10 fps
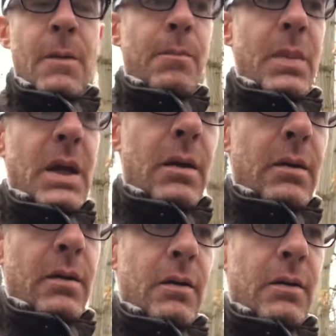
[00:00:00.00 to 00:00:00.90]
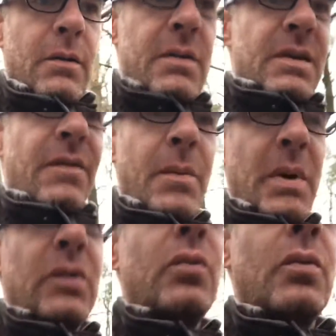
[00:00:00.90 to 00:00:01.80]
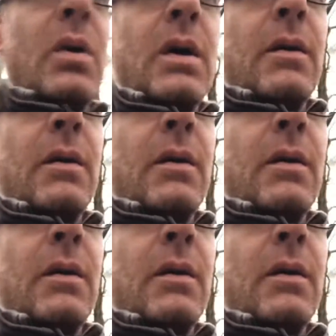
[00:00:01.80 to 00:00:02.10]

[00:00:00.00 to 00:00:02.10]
mais ça fait pas tout, quoi.